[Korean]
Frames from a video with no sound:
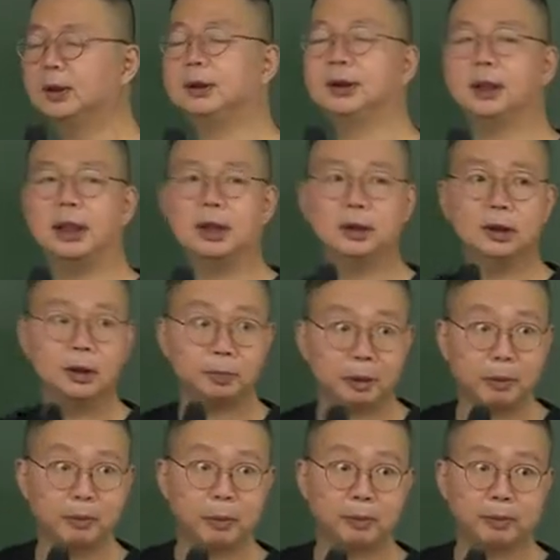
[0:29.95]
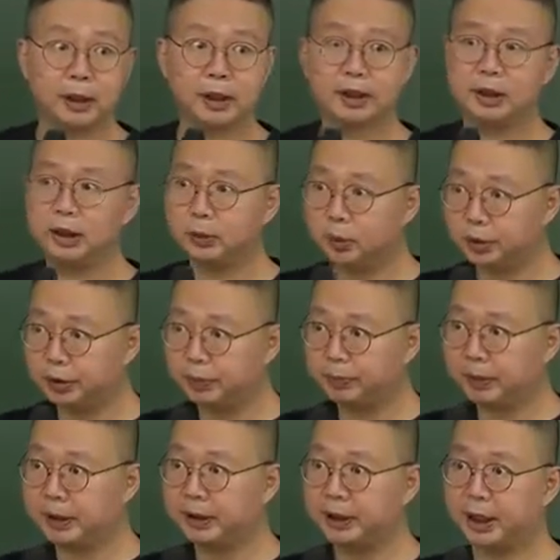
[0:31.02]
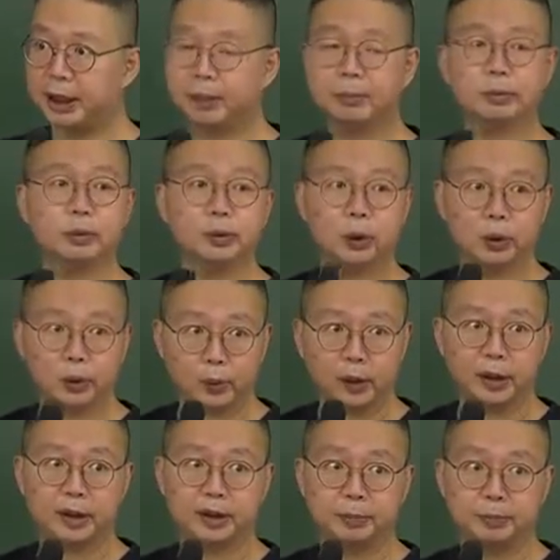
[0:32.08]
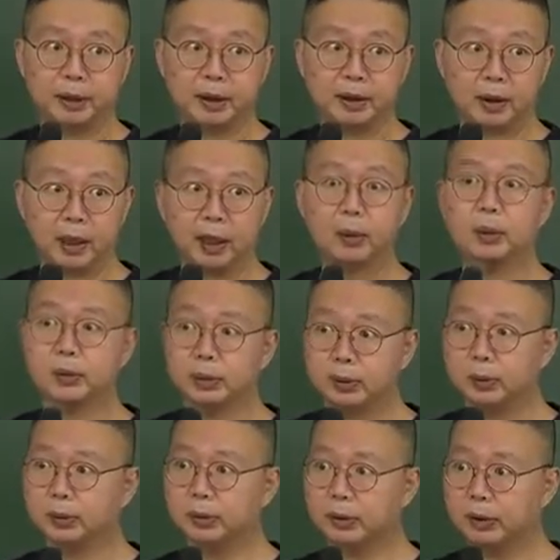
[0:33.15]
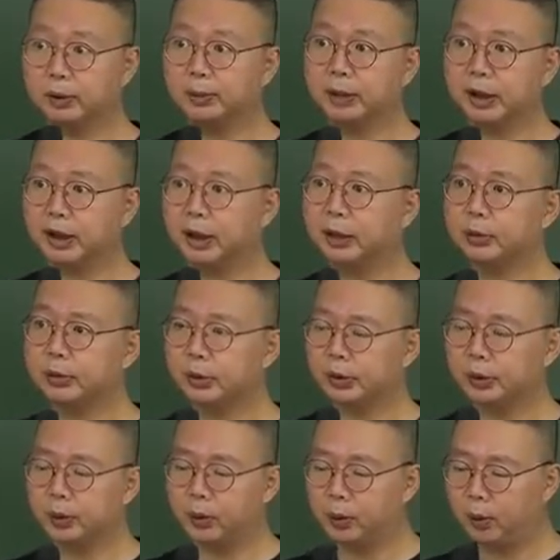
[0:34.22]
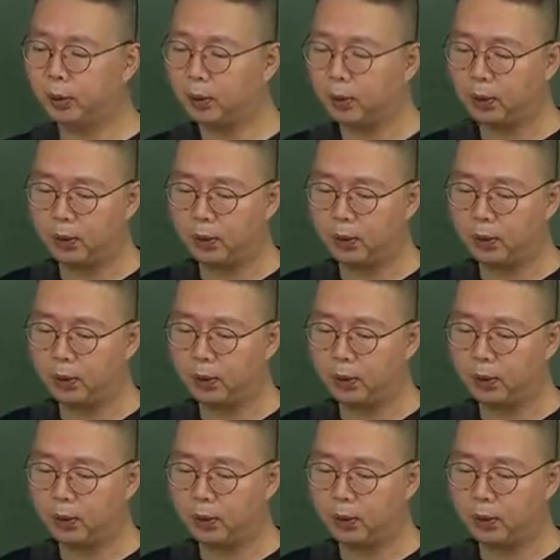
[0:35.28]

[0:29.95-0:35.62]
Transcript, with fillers: 이제 행정심판법상 취소 심판이랑 무효동 확인 심판, 항고소송처럼 제기할 수 있고